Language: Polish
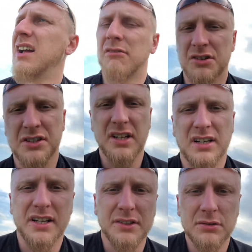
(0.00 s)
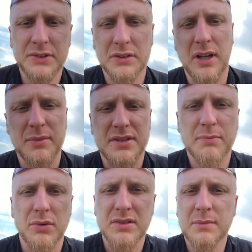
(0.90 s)
właśnie dla klientów i to tam jest
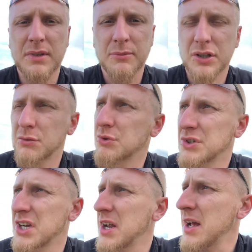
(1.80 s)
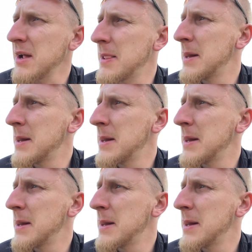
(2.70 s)
postęp, tam się dużo dzieje.